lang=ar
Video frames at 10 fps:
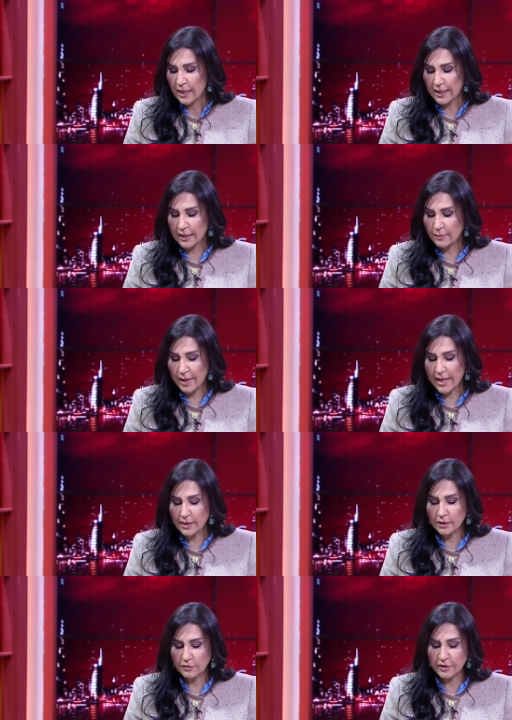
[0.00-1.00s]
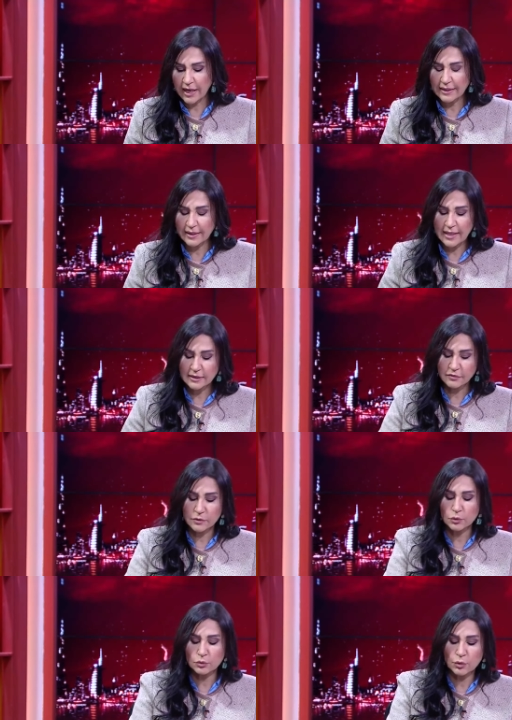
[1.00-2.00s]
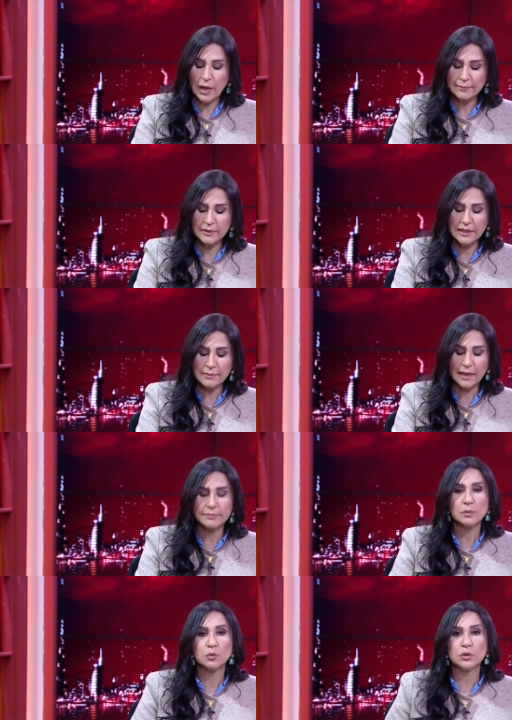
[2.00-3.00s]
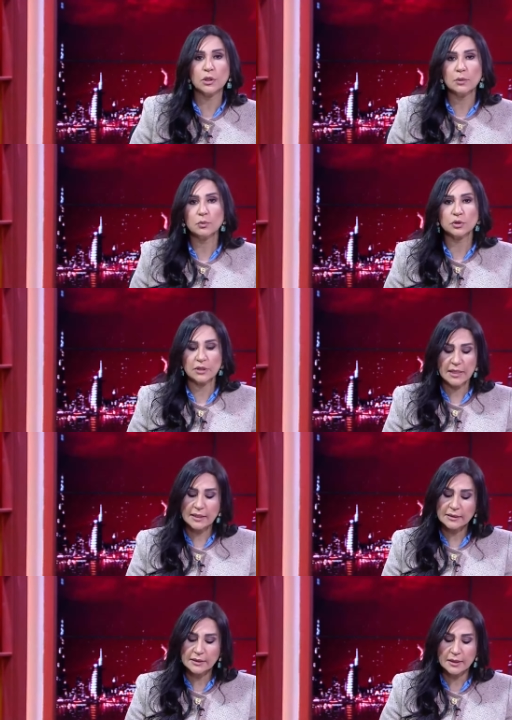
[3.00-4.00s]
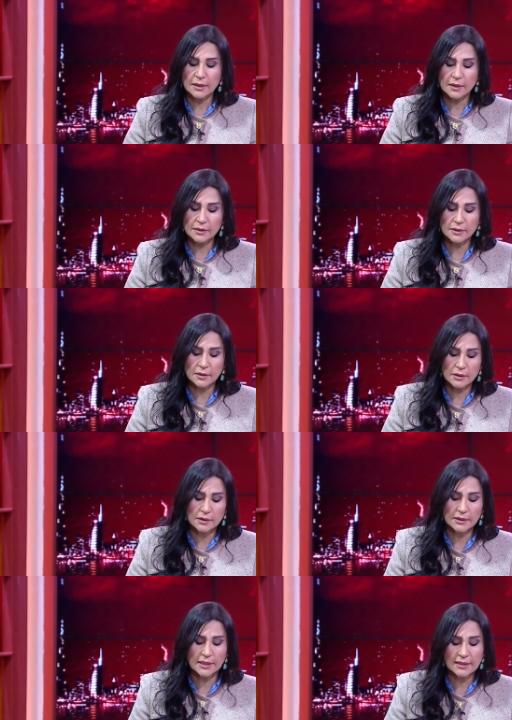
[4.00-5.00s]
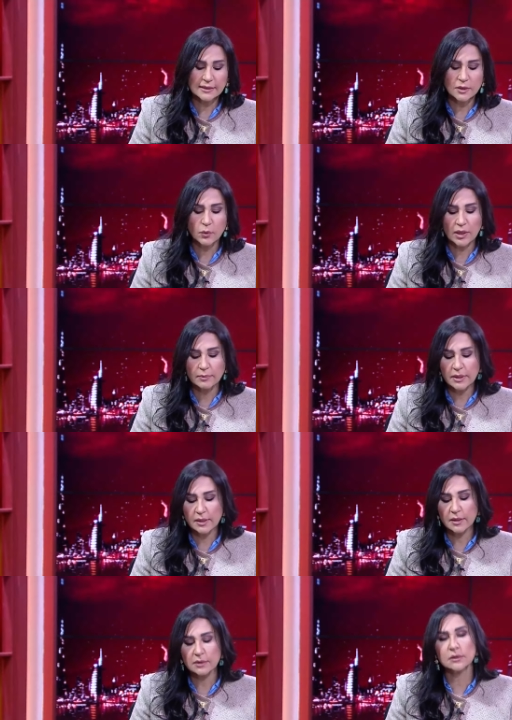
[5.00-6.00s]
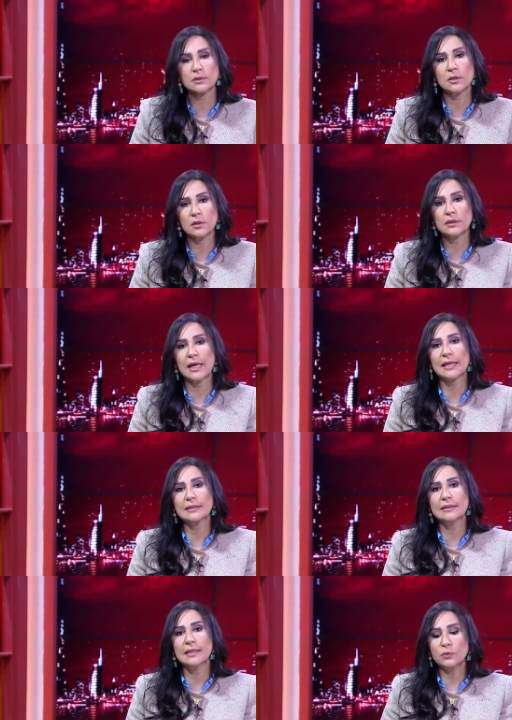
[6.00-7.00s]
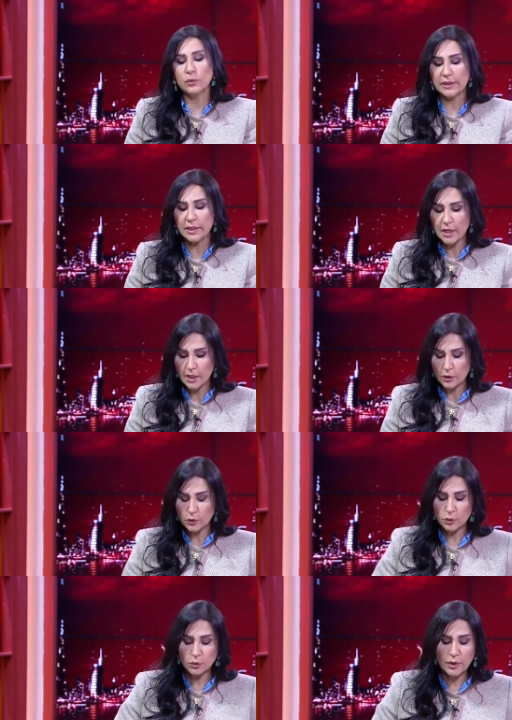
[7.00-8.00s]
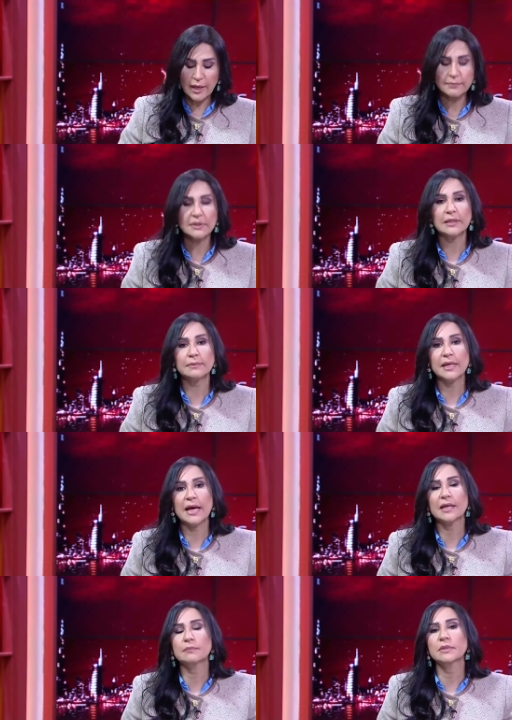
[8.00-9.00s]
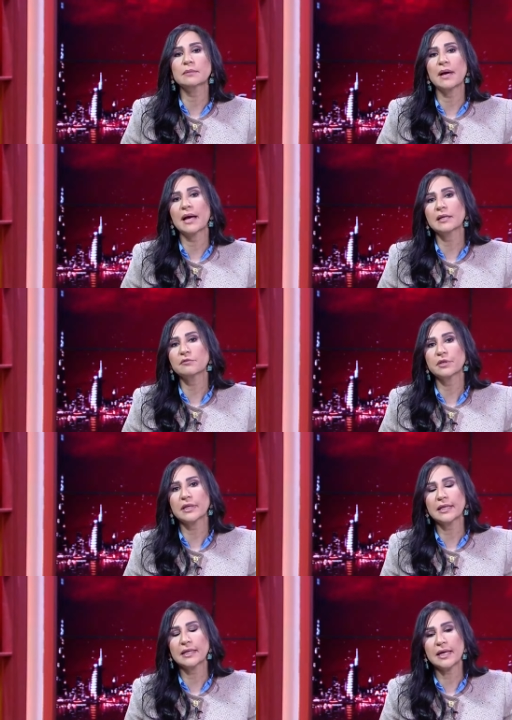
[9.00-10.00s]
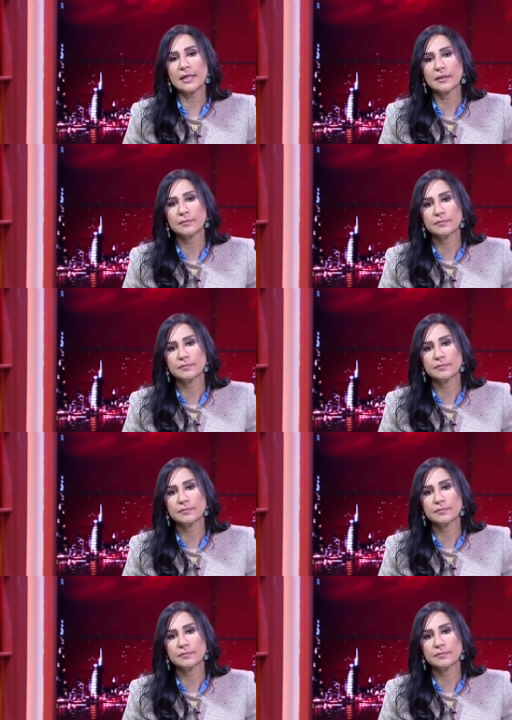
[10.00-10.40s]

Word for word: الحقيقه انا معايا ضيفي على الهاتف الدكتور عبد النبي عبد المطلب استاذ الاقتصاد السياسي وخبير الاقتصاد الدولي دكتور عبد النبي اهلا بيك معانا في ايه الحكايه